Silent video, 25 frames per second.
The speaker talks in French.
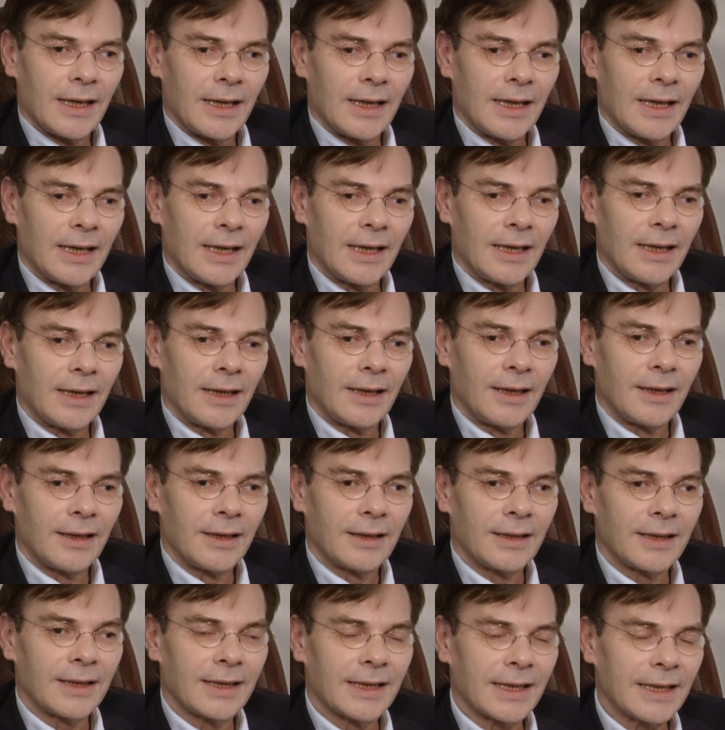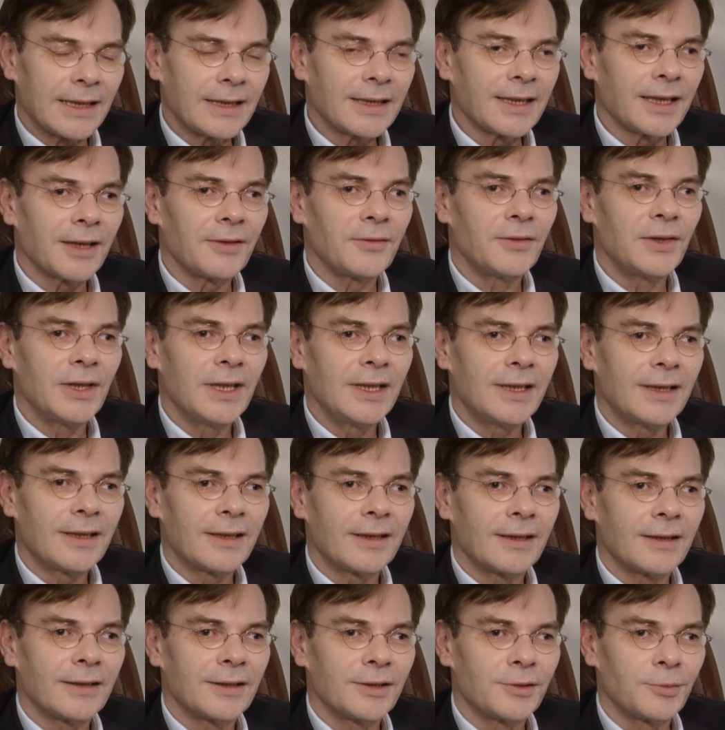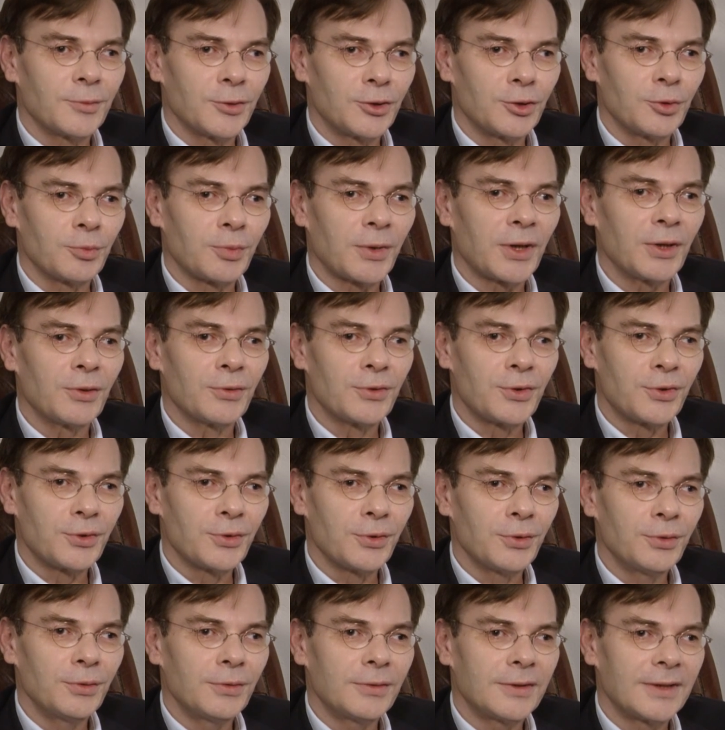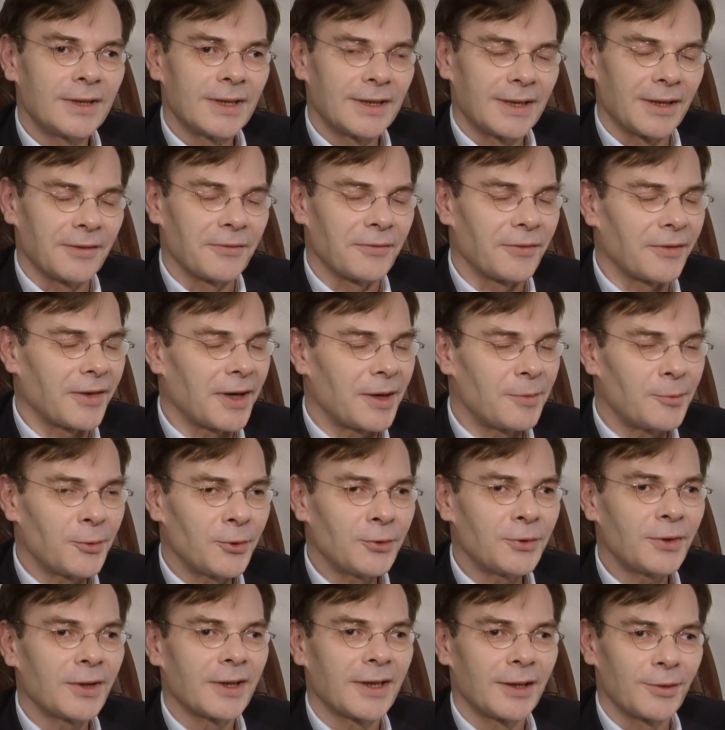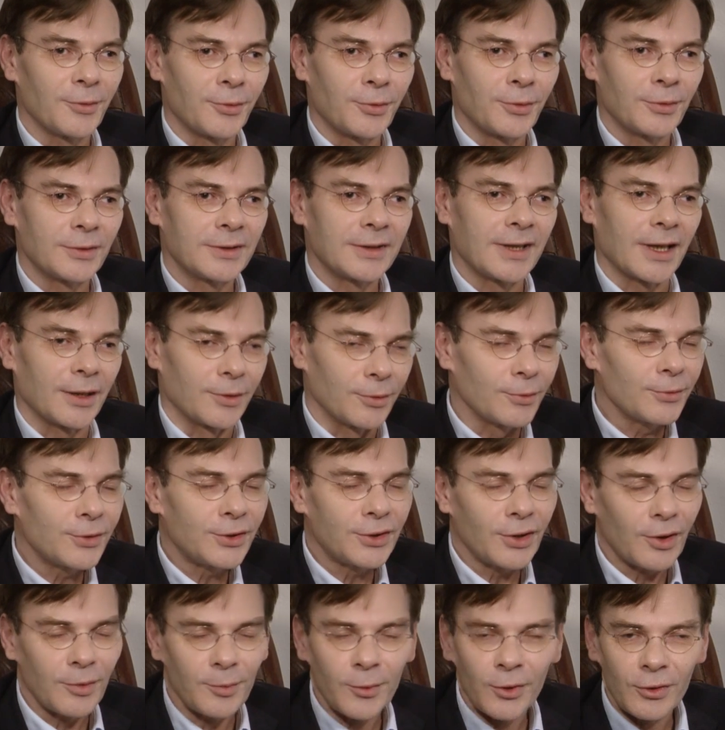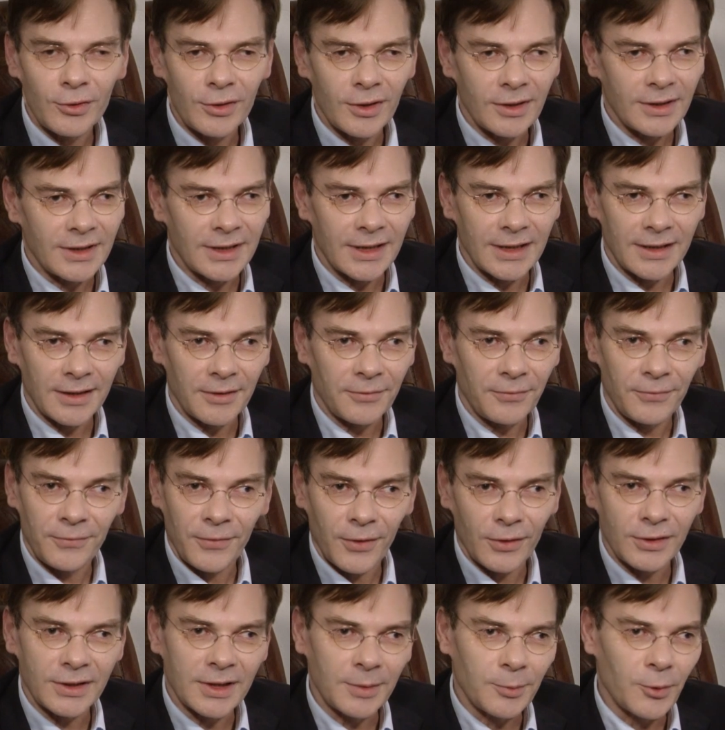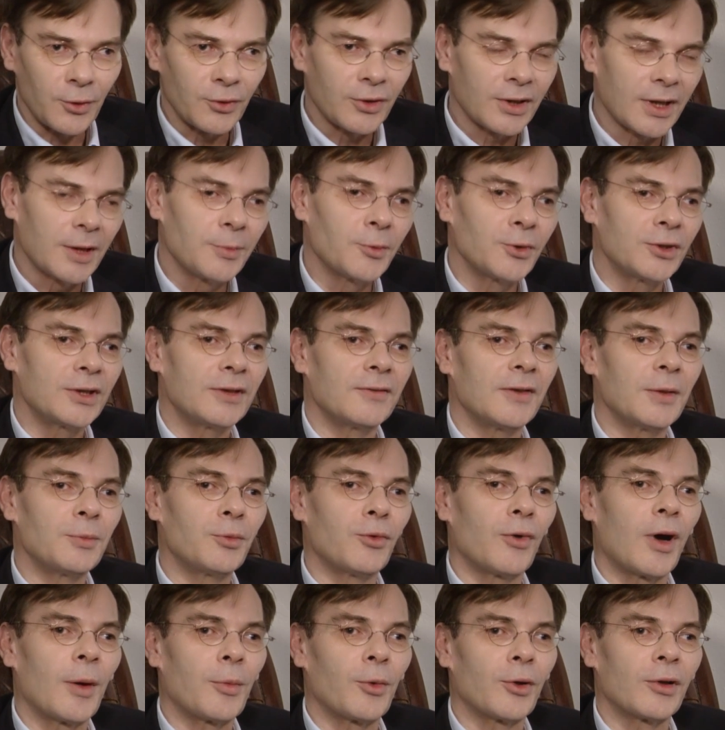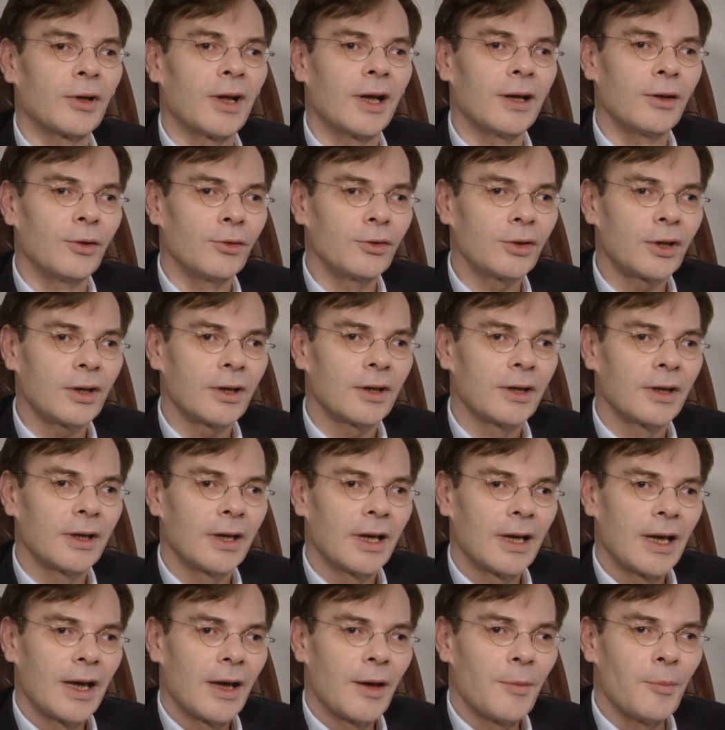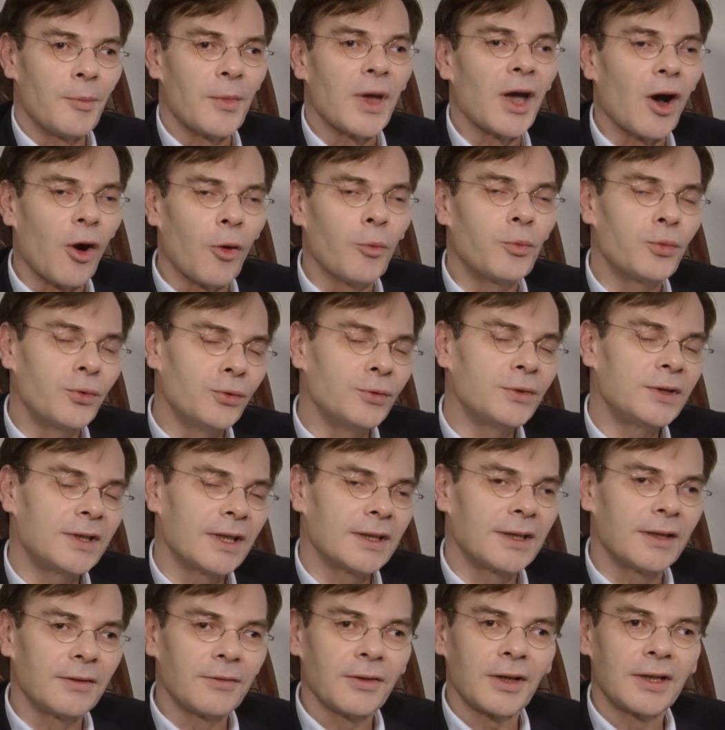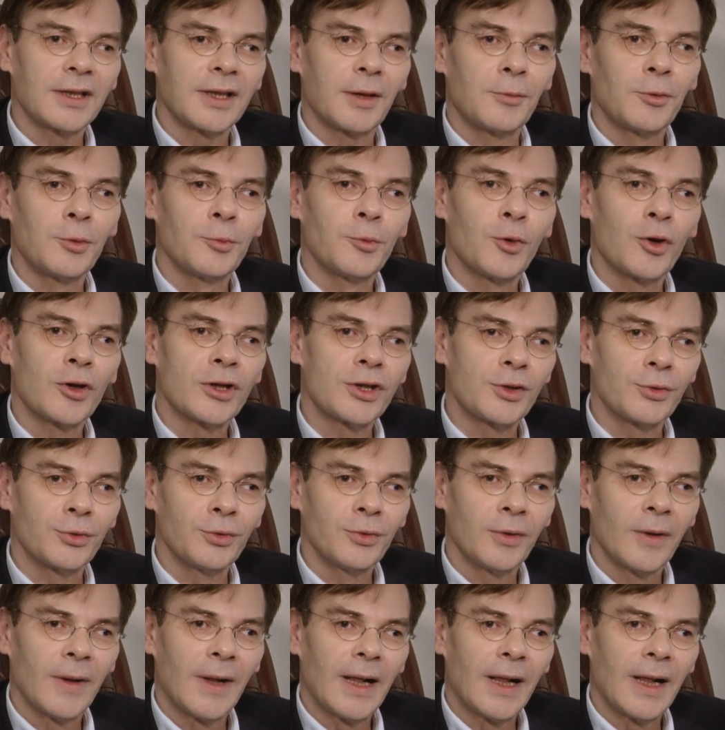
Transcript: Et très très vite, je me suis pris au jeu, c'était vraiment très drôle. cest non seulement j'étais forcément très motivé pour apprendre la langue, mais en plus c'était véritablement un jeu.